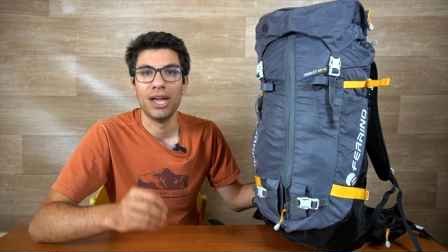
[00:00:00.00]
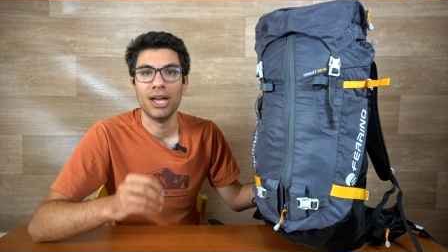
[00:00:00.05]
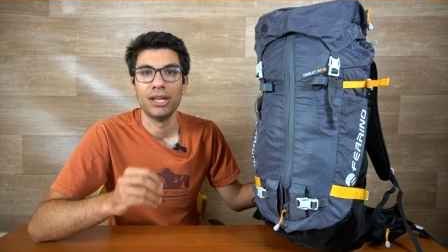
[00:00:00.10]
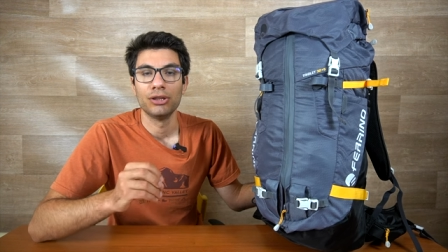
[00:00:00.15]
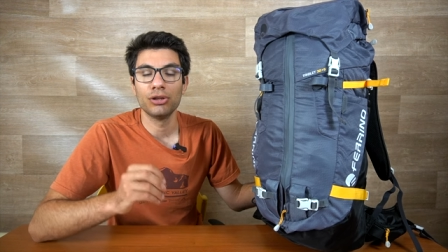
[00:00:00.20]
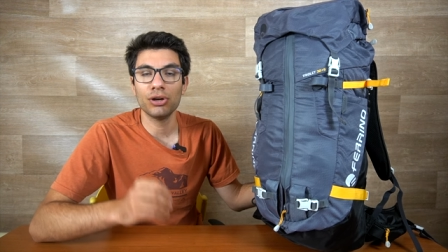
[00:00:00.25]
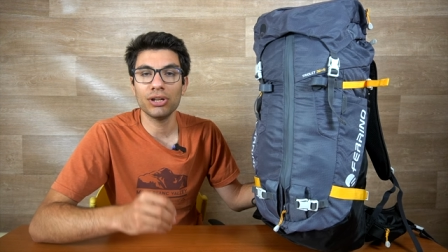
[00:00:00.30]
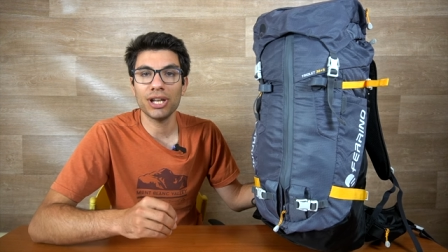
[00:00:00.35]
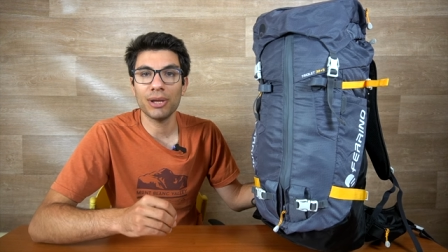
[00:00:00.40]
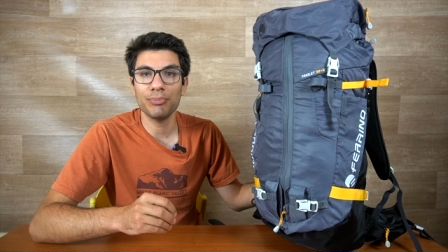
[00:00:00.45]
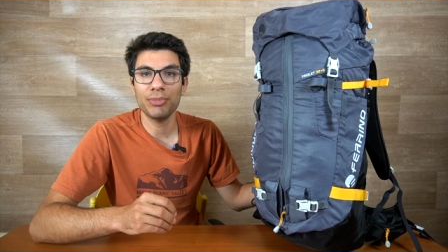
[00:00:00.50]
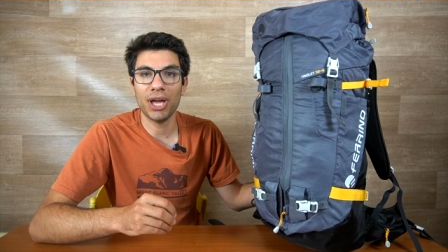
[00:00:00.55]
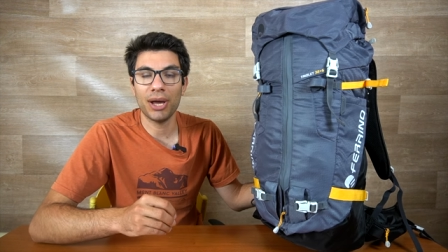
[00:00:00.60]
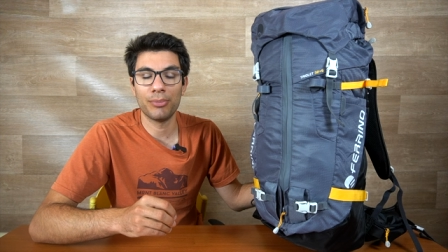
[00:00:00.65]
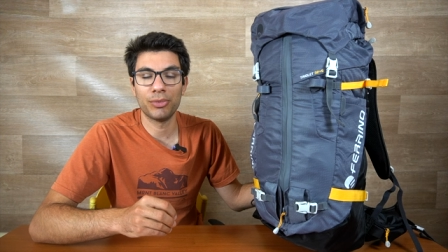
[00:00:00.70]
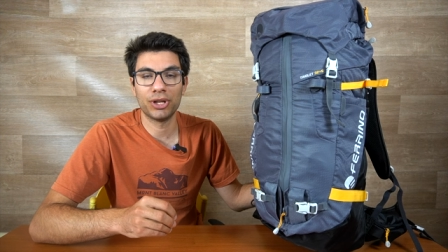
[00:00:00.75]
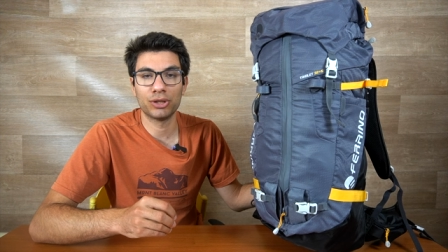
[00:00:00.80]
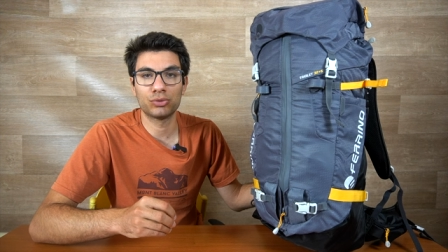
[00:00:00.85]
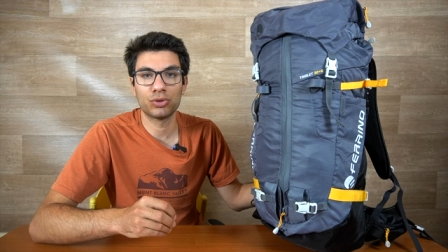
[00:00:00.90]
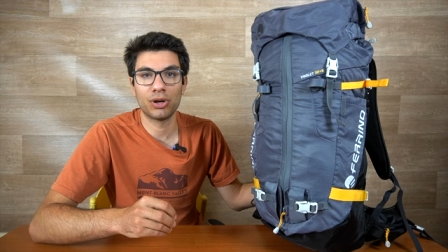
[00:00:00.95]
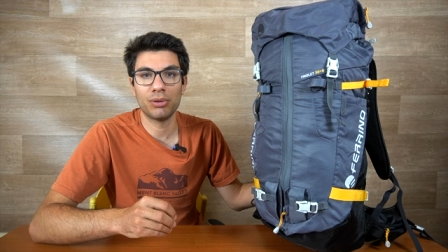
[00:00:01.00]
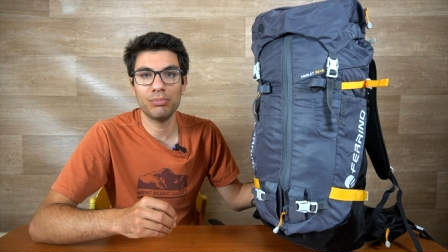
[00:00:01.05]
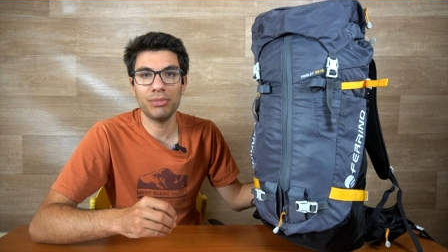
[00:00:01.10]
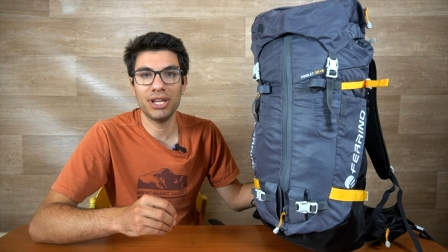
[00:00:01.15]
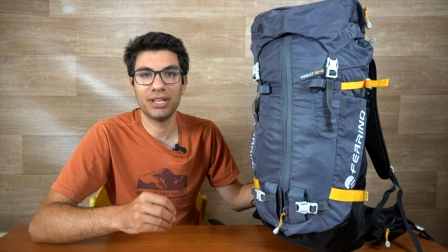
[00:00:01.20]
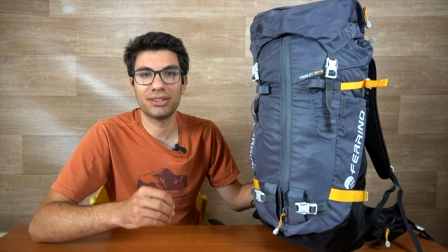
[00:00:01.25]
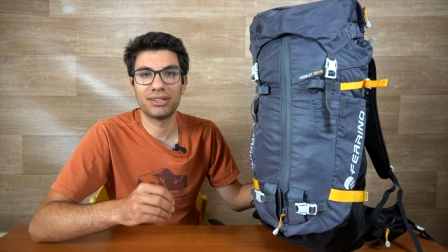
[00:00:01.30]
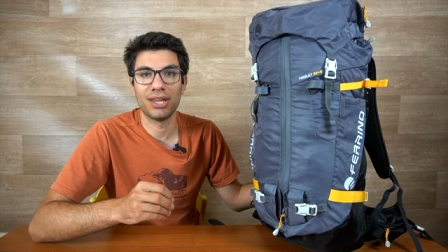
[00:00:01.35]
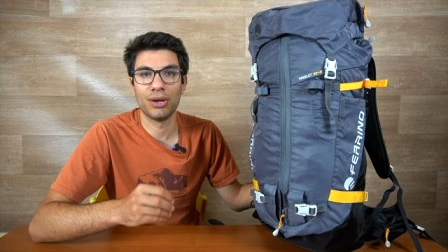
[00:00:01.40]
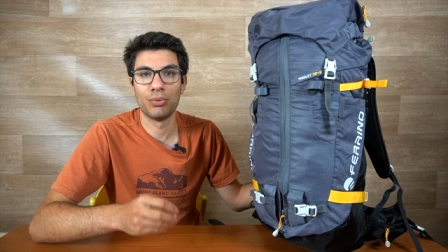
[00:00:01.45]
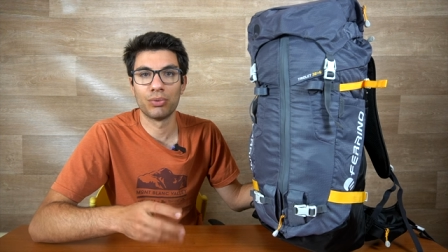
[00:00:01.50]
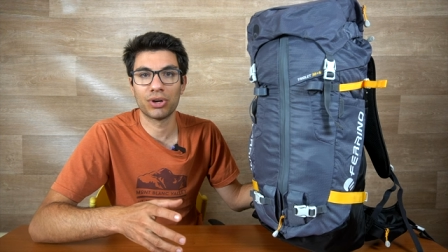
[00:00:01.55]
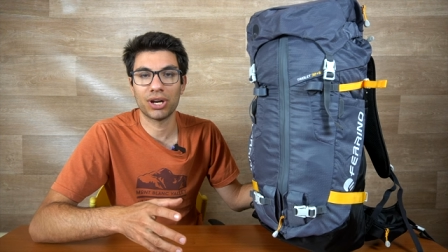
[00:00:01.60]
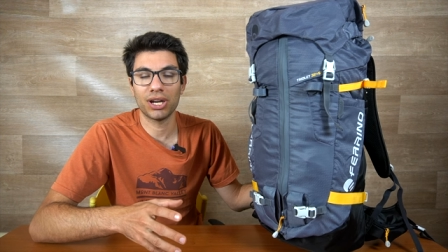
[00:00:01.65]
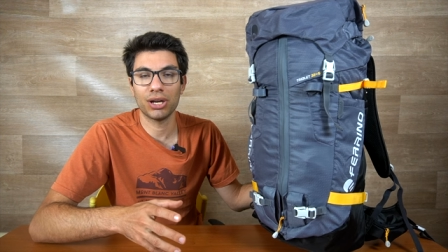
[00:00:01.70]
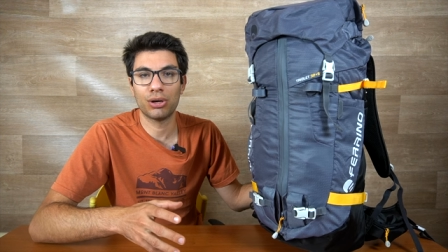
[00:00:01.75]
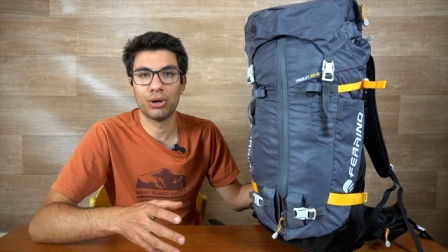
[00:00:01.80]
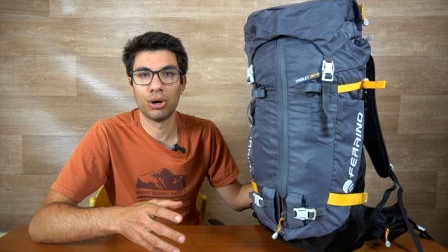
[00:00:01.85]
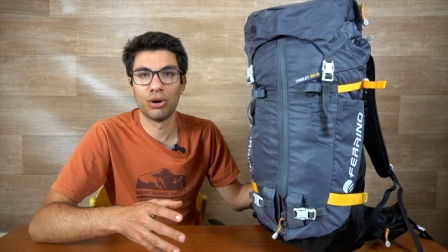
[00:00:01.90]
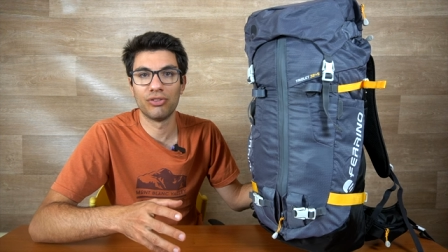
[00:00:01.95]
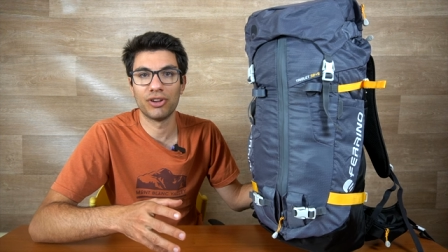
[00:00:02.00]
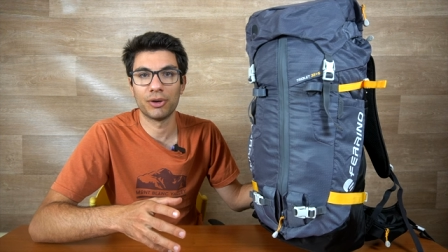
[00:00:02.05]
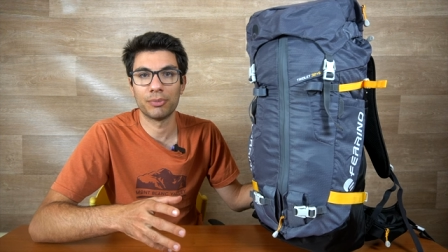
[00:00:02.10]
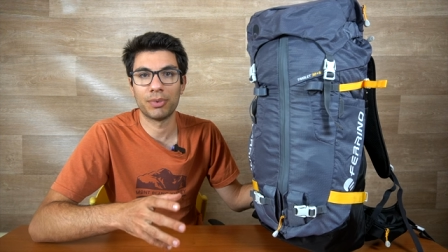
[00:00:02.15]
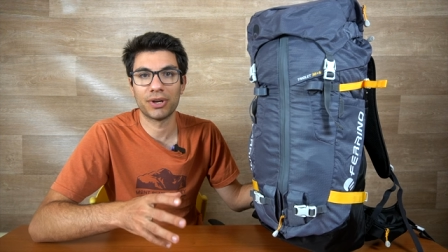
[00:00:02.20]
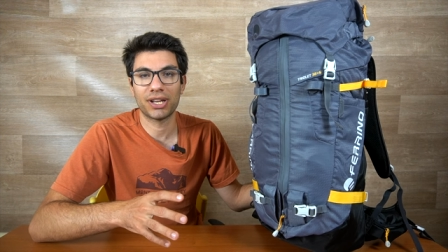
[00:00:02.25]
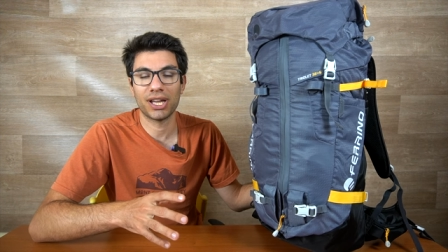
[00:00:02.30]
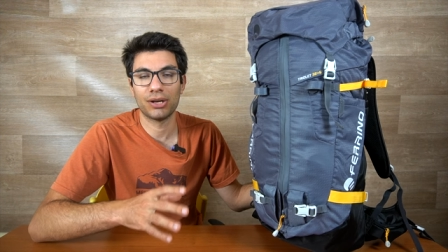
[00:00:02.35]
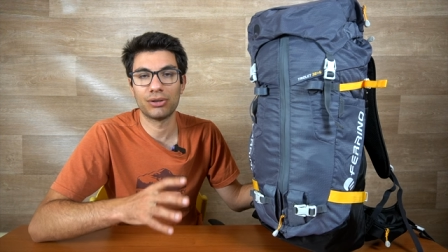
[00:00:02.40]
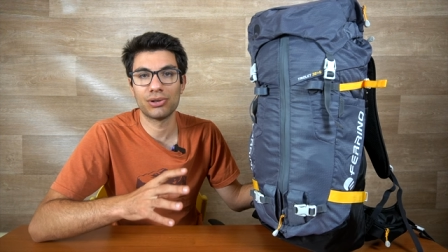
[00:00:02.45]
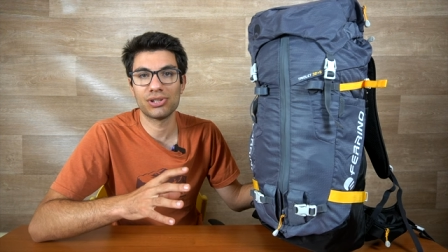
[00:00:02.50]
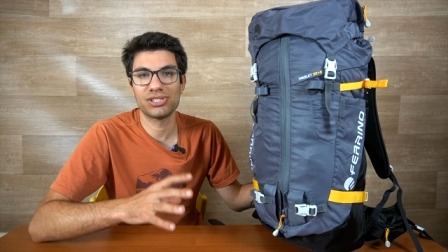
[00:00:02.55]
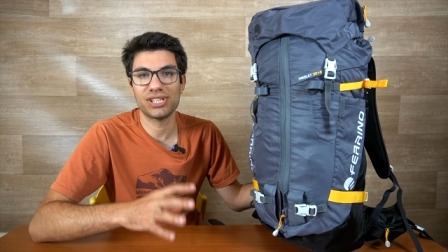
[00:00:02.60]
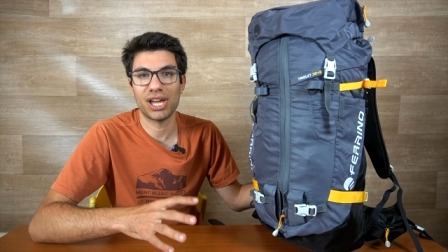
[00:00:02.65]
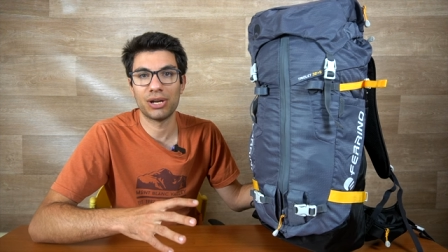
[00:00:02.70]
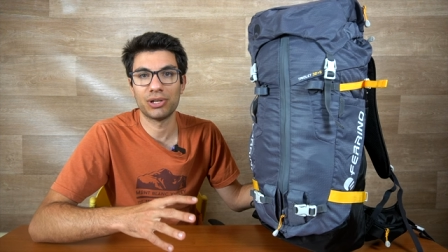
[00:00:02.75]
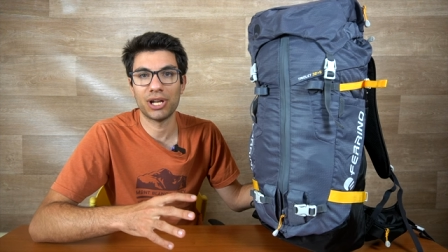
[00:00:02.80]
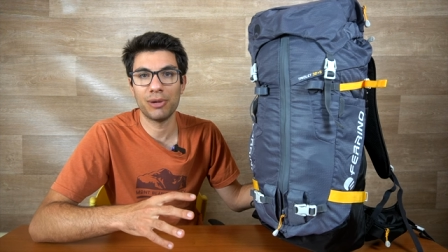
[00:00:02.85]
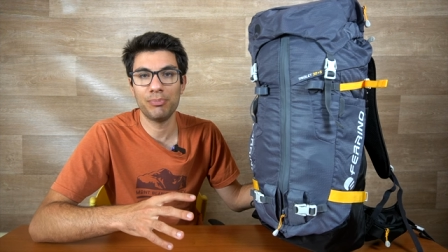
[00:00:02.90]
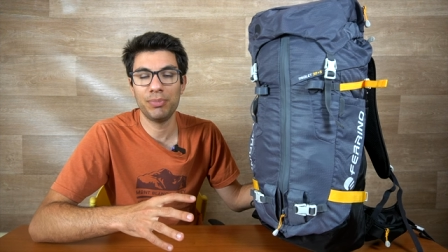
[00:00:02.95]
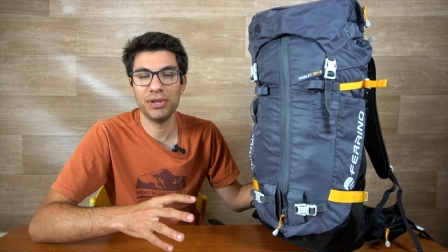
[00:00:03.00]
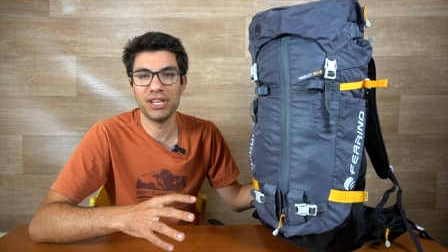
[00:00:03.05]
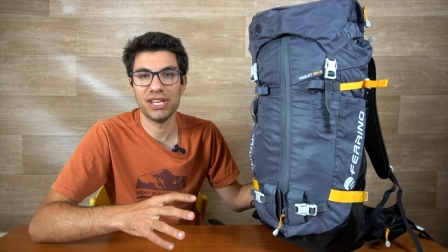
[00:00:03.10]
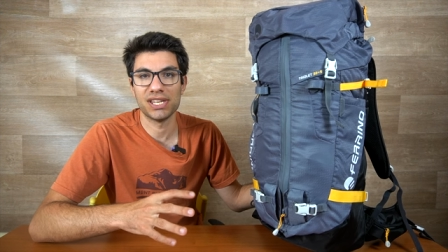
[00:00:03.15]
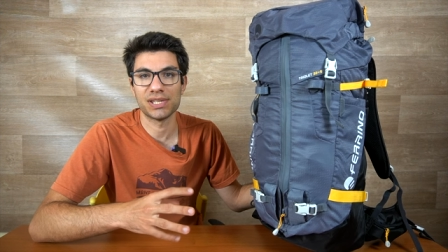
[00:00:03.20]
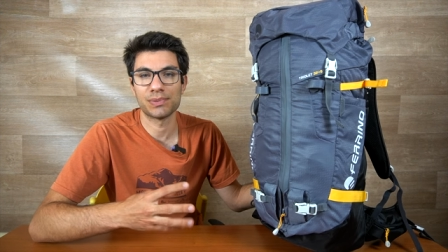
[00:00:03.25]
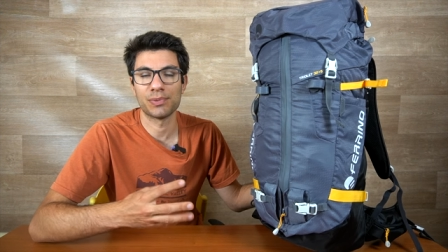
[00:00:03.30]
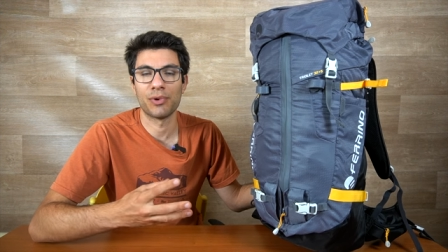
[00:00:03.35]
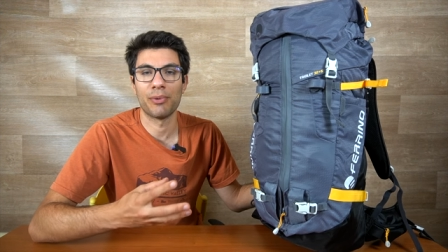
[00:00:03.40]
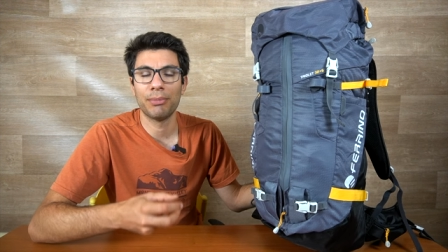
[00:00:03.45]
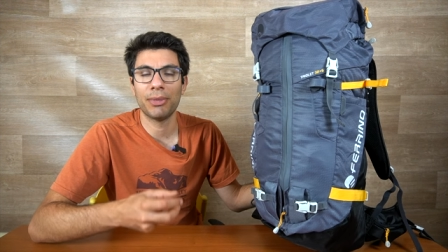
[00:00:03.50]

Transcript: Non abbiamo naturalmente un raincover perché è uno zaino d'alpinismo,